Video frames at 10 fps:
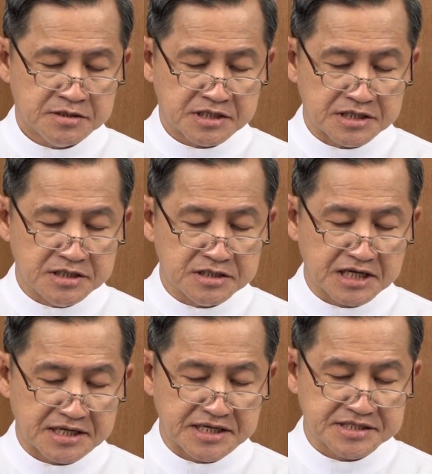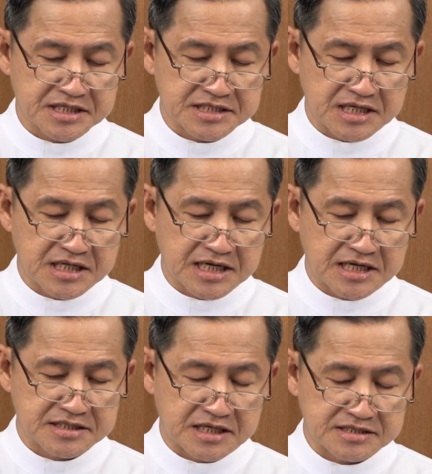จะยืนหยัดในสถานการ
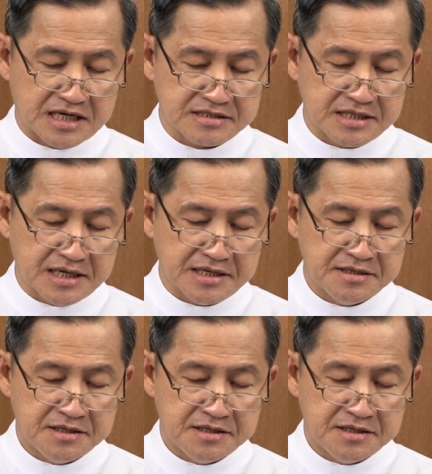ณ์ต่างๆได้